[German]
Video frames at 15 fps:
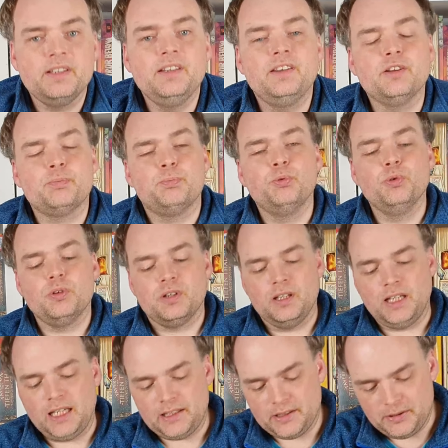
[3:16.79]
Denn dieses Buch
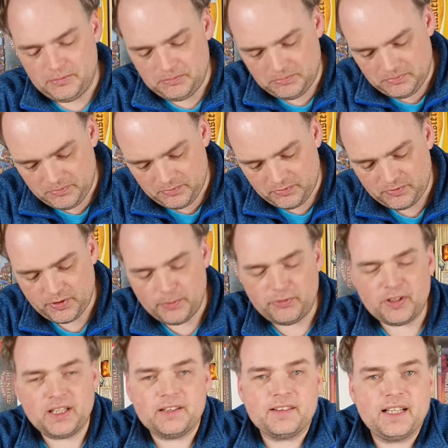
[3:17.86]
hat
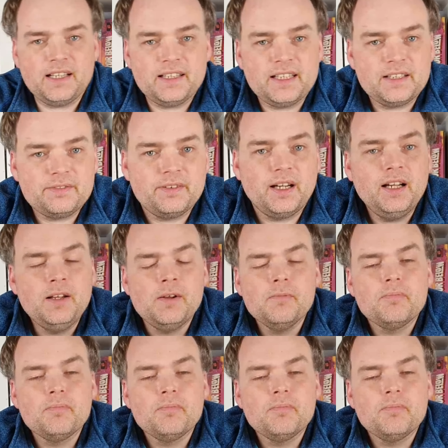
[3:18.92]
500 Seiten etwa